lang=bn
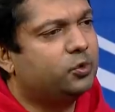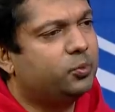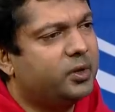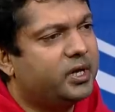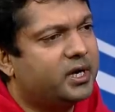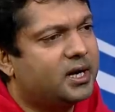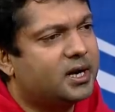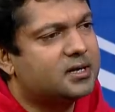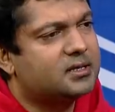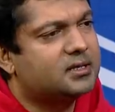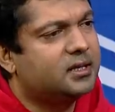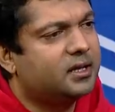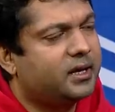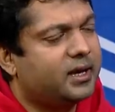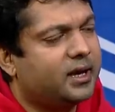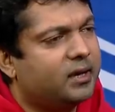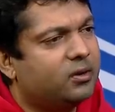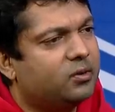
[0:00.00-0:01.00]
সময়কার
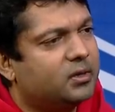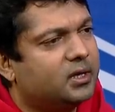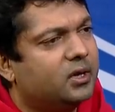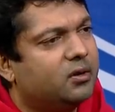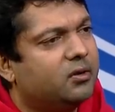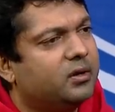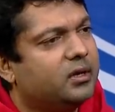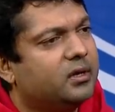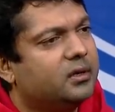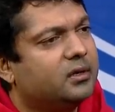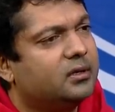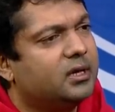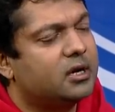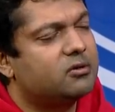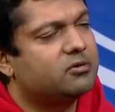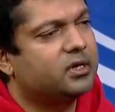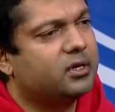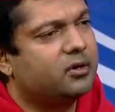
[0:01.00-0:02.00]
থেকে এখনকার
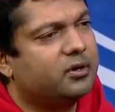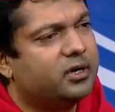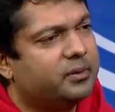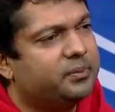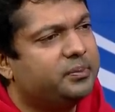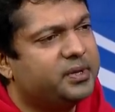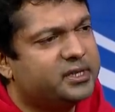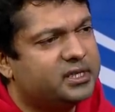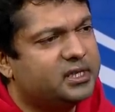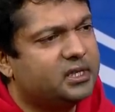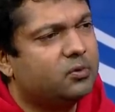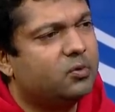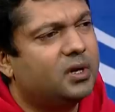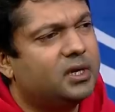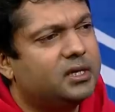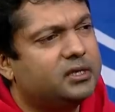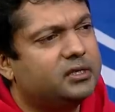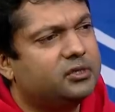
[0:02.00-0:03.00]
নাটকের অনেক বেশি
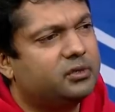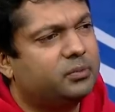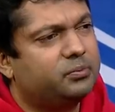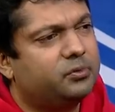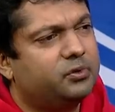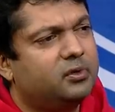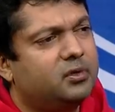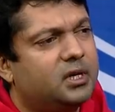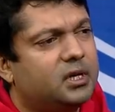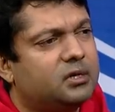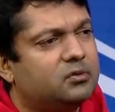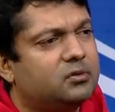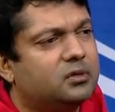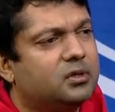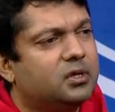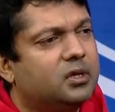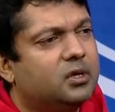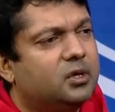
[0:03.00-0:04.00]
কোয়ালিটি সম্পূর্ণ
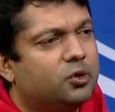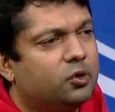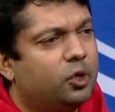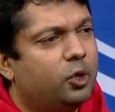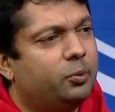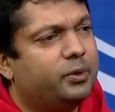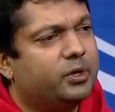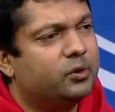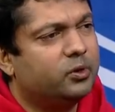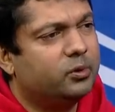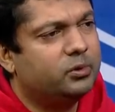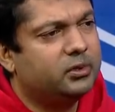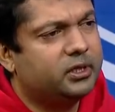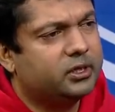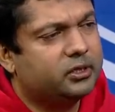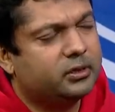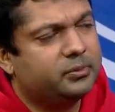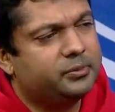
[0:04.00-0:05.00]
নাটক গল্পের
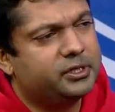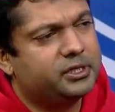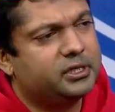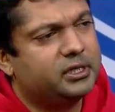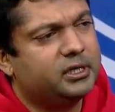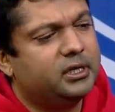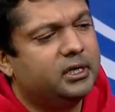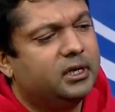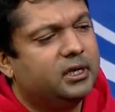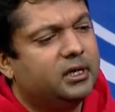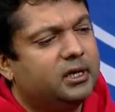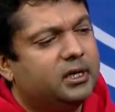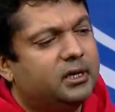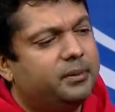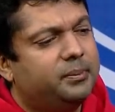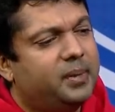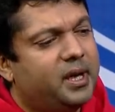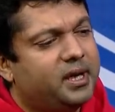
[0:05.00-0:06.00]
গভীরতা বেশি
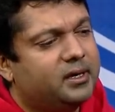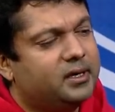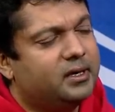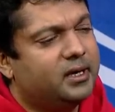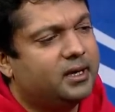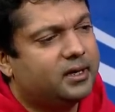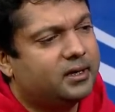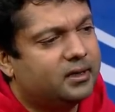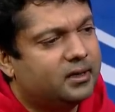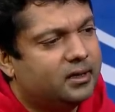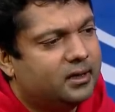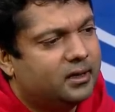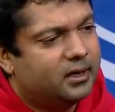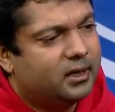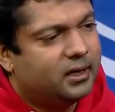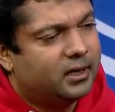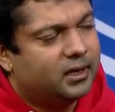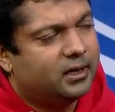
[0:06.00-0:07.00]
মেকিংয়ের
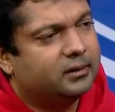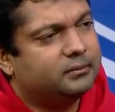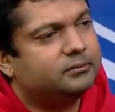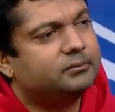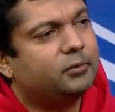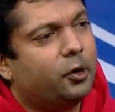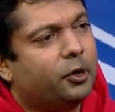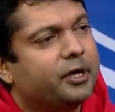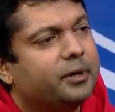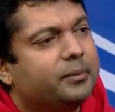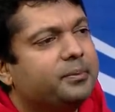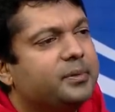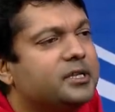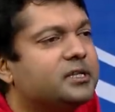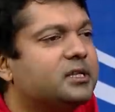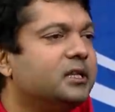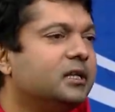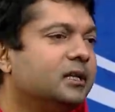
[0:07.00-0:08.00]
অনেক
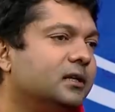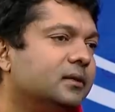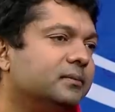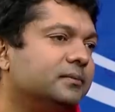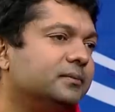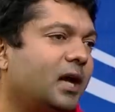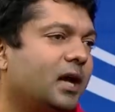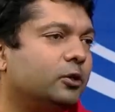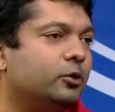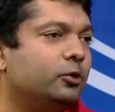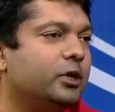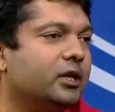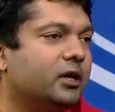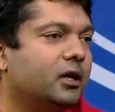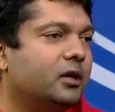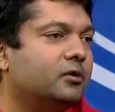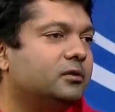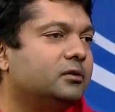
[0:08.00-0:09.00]
বেশি
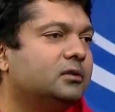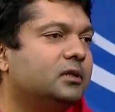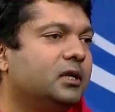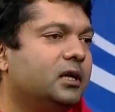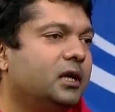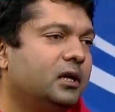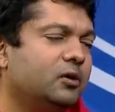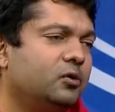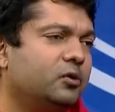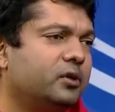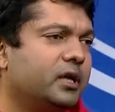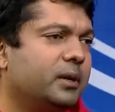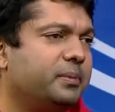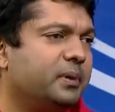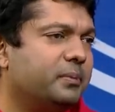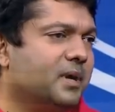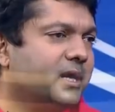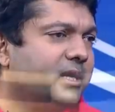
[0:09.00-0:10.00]
আধুনিকায়ন এগুলো কি
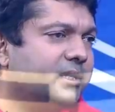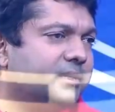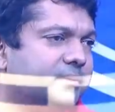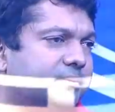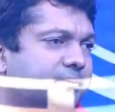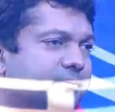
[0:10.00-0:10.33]
আপনি মানেন